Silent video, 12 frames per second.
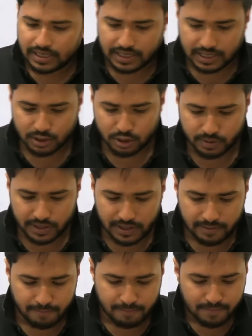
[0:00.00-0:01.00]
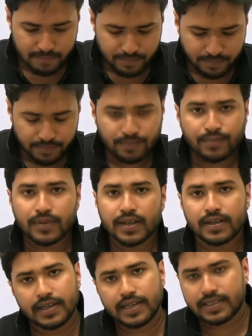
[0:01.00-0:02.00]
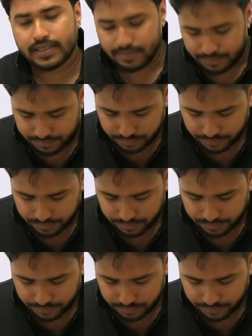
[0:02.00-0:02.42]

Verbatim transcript: তার সময় ঠিক আছে